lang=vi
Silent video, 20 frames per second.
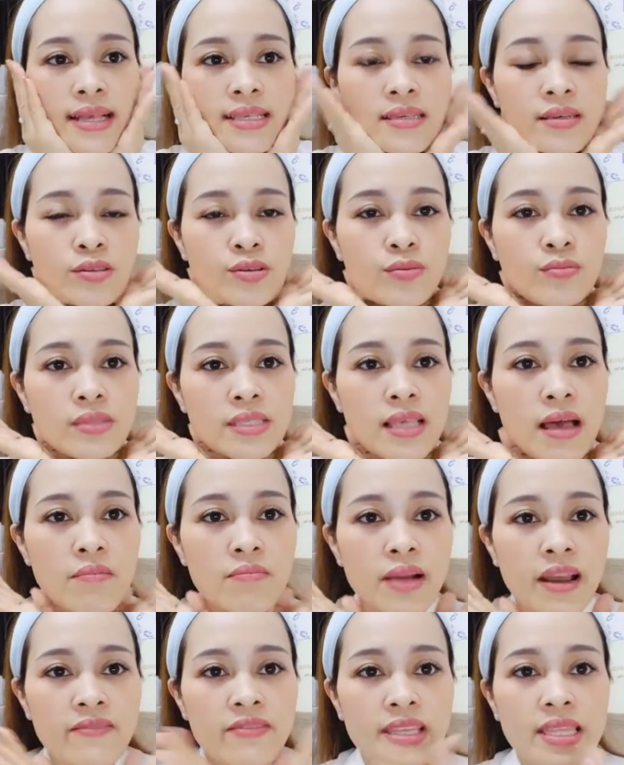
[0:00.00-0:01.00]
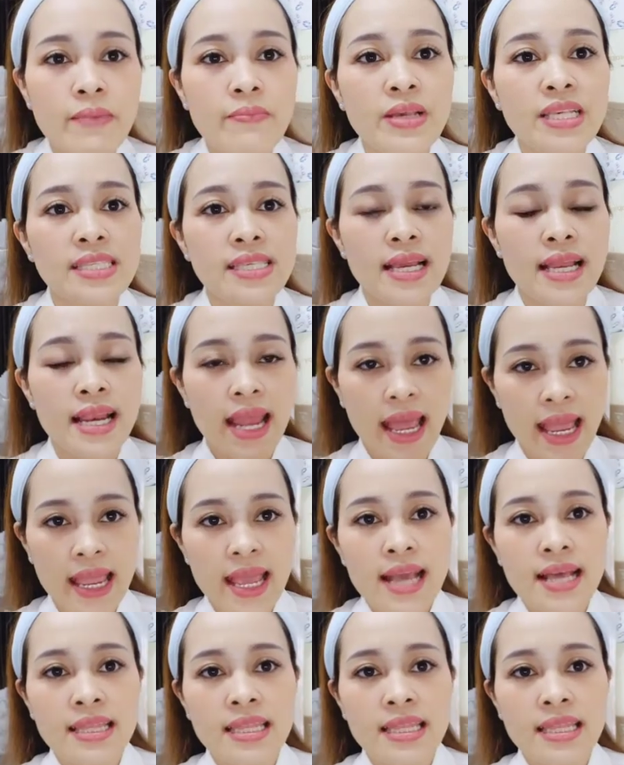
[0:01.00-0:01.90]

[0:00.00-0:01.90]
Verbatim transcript: sử dụng xong cái vitamin C này